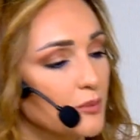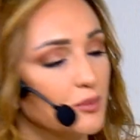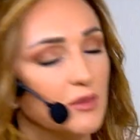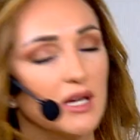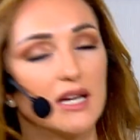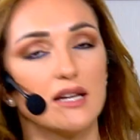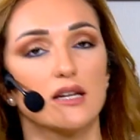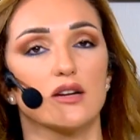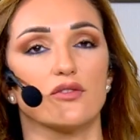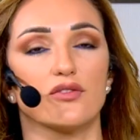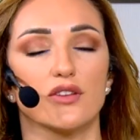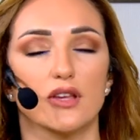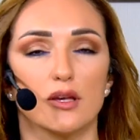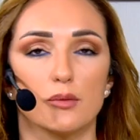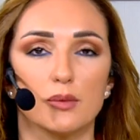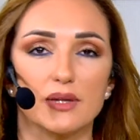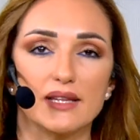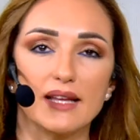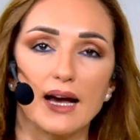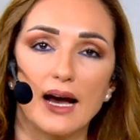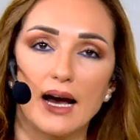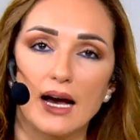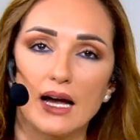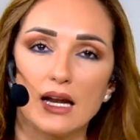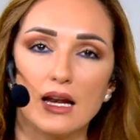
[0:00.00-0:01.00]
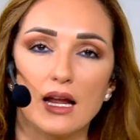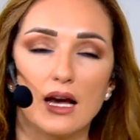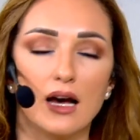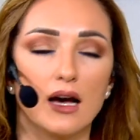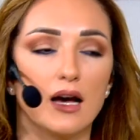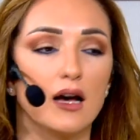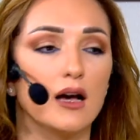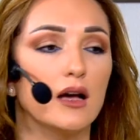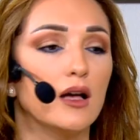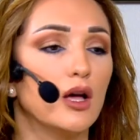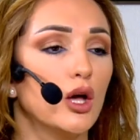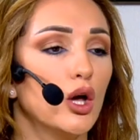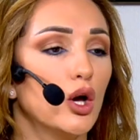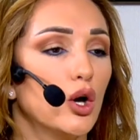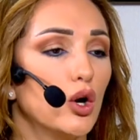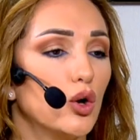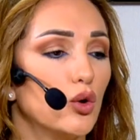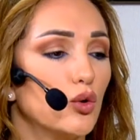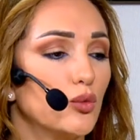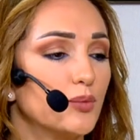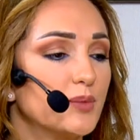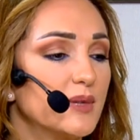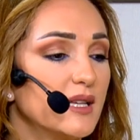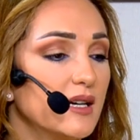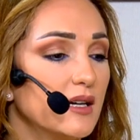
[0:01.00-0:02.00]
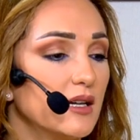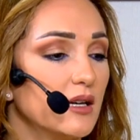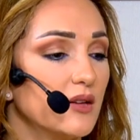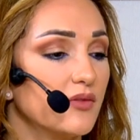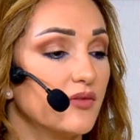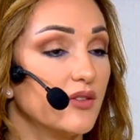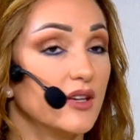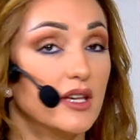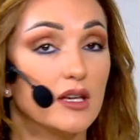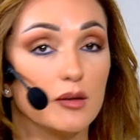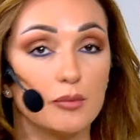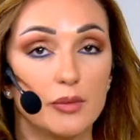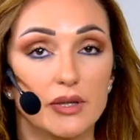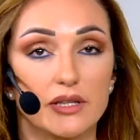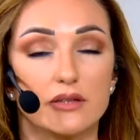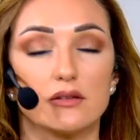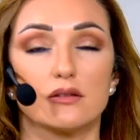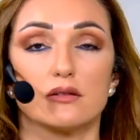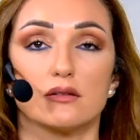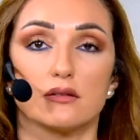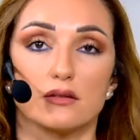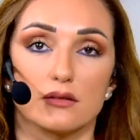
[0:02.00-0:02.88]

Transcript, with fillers: تعرف قيمه حالها وبتعرف قيمة